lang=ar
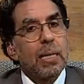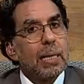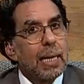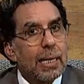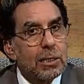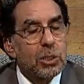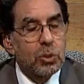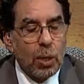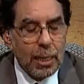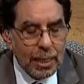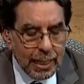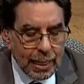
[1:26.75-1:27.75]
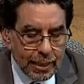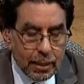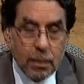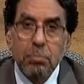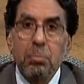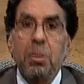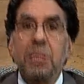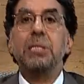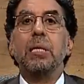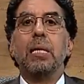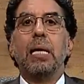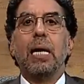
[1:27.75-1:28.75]
لكن السؤال الآن
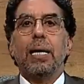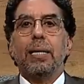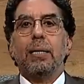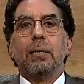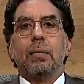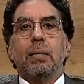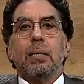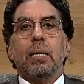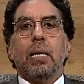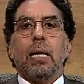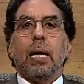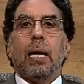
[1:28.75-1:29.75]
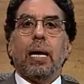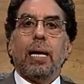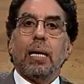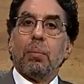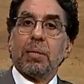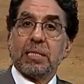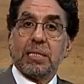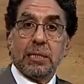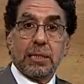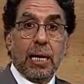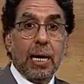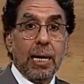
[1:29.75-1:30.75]
مصر إلى أين؟ إلى مصير
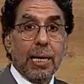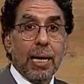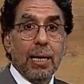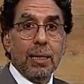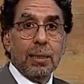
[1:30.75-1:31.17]
سريلانكا